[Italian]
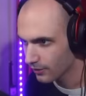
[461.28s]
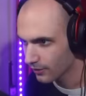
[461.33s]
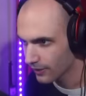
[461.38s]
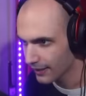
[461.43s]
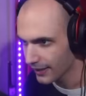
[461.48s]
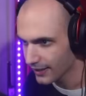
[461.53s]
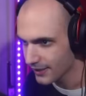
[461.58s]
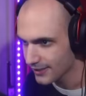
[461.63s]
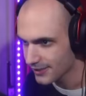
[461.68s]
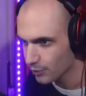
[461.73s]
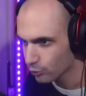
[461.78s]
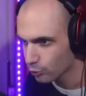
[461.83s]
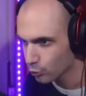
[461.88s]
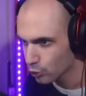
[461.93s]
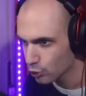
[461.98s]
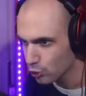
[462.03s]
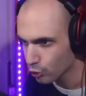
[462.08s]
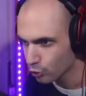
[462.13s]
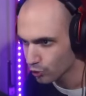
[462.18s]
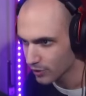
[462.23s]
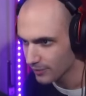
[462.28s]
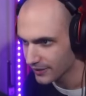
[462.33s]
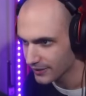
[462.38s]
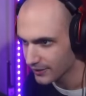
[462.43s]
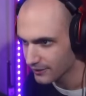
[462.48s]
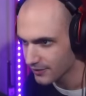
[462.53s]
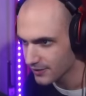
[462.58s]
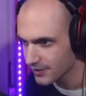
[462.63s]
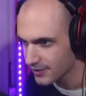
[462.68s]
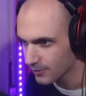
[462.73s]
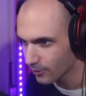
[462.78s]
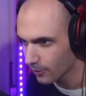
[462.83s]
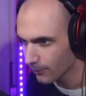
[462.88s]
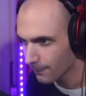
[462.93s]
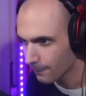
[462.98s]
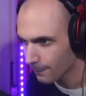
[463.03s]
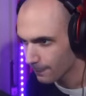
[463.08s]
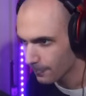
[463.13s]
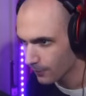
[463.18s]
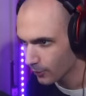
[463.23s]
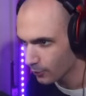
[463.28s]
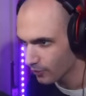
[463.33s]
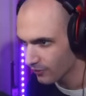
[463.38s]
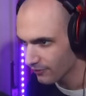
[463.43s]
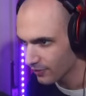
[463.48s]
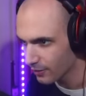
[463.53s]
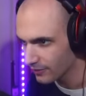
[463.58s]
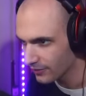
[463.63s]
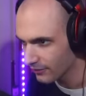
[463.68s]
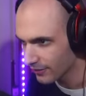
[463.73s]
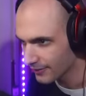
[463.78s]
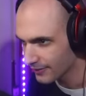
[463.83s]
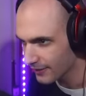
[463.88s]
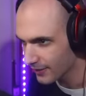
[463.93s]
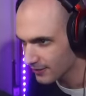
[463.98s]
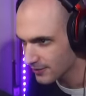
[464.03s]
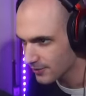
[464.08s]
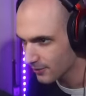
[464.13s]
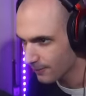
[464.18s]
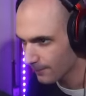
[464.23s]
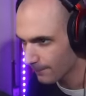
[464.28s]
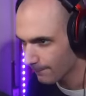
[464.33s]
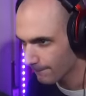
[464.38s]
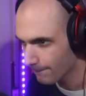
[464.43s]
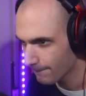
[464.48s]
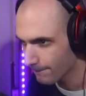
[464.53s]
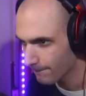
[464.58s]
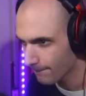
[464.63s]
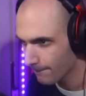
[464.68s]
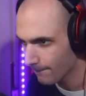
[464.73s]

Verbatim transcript: Raga, ne sento uno sotto di me, tantissimo. No, non è vero, è davanti, cazzo.